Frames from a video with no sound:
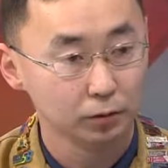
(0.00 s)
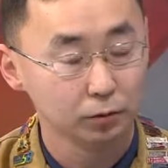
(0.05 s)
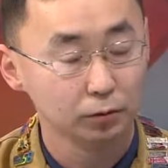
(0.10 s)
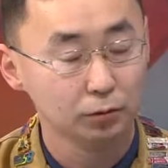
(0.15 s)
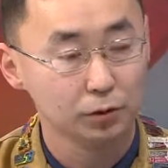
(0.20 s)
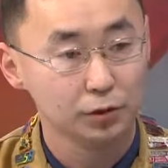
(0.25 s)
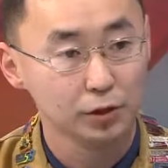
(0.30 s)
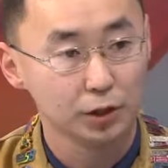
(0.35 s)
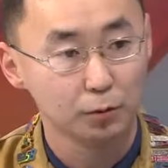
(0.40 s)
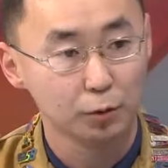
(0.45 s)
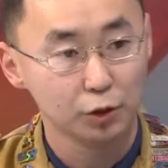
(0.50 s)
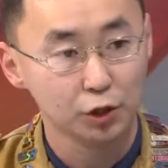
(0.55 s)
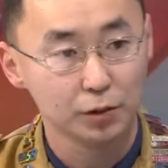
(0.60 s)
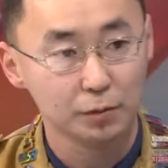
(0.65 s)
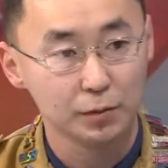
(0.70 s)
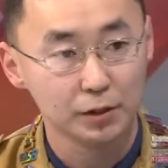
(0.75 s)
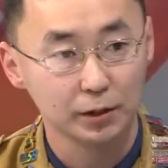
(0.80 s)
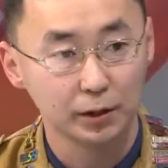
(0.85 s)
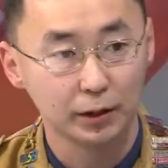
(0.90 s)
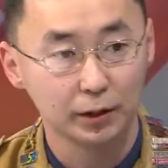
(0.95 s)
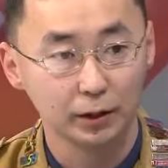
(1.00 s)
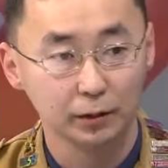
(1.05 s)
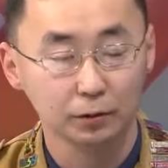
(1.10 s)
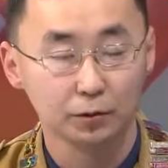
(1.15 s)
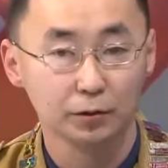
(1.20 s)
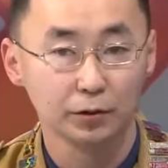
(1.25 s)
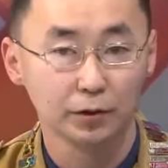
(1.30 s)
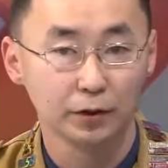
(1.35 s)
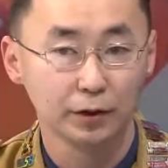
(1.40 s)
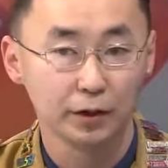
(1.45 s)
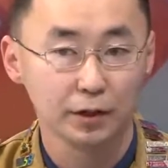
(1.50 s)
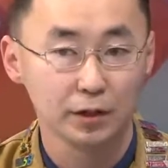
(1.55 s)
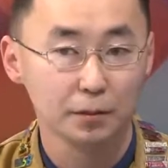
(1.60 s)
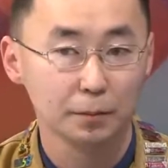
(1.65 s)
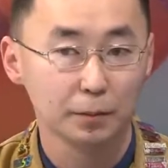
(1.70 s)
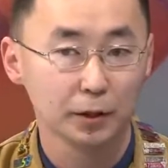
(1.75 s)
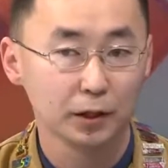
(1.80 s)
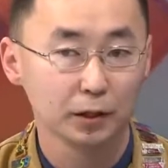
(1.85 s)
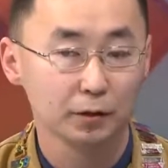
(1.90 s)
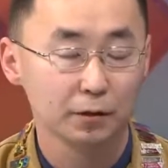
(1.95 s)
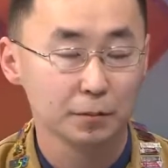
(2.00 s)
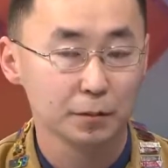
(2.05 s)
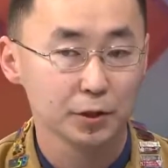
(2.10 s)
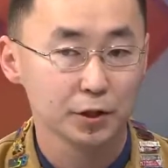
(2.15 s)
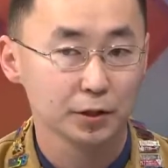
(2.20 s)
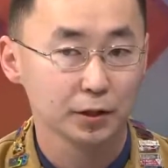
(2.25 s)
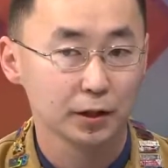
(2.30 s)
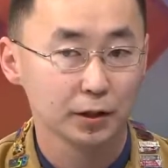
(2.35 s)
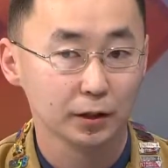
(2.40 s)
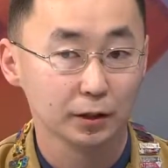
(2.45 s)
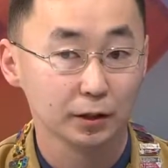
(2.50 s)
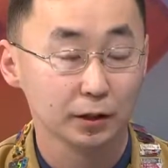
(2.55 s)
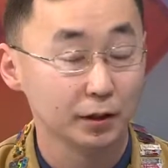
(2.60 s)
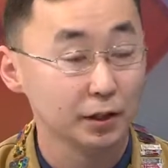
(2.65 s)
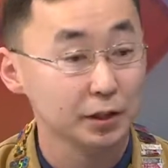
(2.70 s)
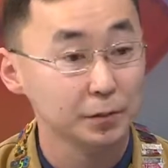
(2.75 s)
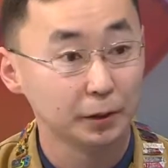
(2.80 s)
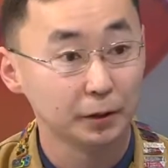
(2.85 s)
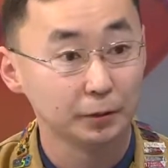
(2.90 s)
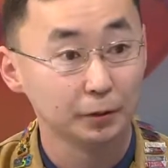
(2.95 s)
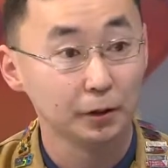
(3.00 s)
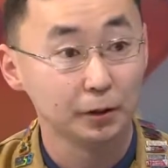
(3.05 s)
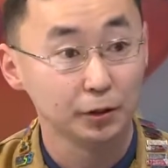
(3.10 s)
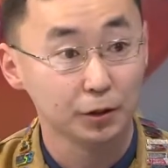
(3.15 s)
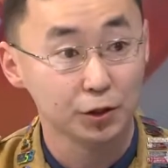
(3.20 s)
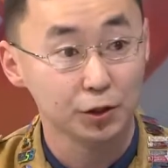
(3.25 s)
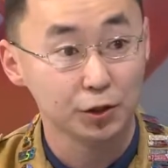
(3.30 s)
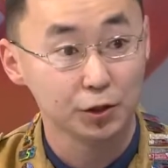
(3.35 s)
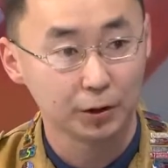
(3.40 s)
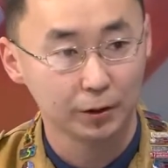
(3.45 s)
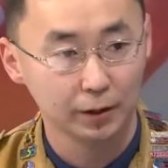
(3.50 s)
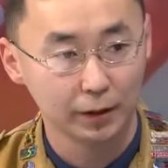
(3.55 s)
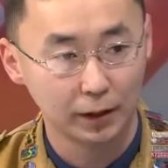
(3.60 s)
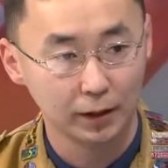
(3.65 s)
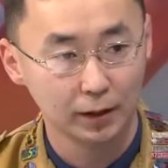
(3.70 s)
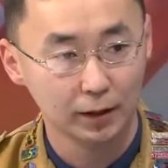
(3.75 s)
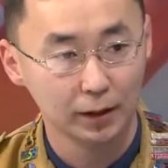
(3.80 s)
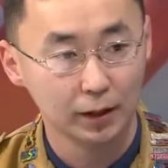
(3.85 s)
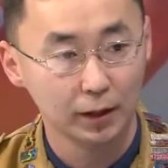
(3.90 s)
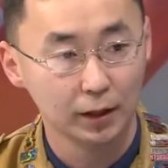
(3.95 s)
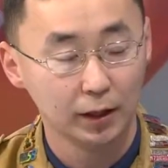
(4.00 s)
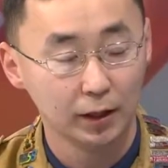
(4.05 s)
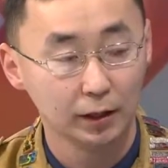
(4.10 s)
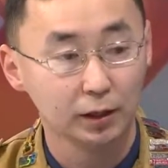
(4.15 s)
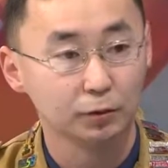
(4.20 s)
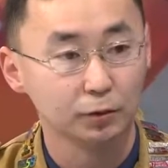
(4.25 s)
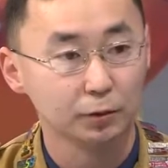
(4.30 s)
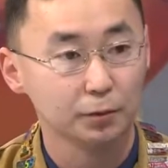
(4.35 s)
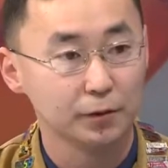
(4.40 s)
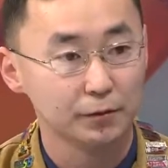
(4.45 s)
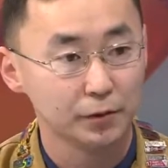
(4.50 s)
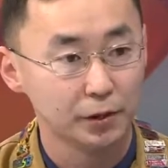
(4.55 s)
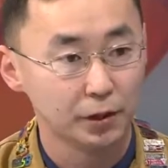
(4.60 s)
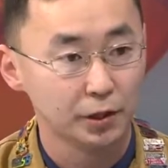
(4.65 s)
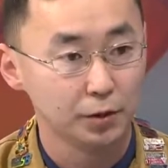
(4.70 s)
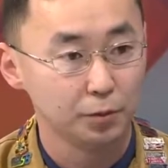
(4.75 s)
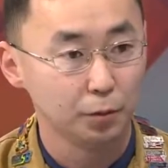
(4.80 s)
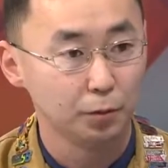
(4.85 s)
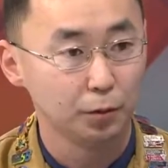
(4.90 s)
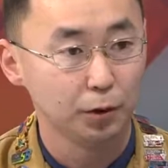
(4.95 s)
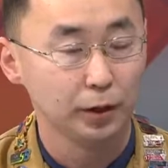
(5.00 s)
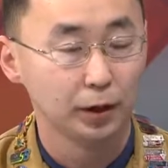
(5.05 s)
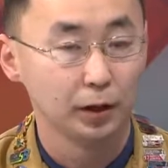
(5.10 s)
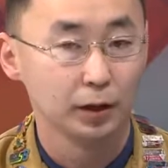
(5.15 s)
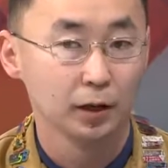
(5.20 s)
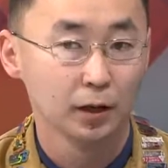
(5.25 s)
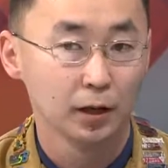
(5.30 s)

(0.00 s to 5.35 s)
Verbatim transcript: ну, то есть рабочие места, да, то есть это если по головам посчитать, это 3,5 тысячи человек. Это вот по всей республике.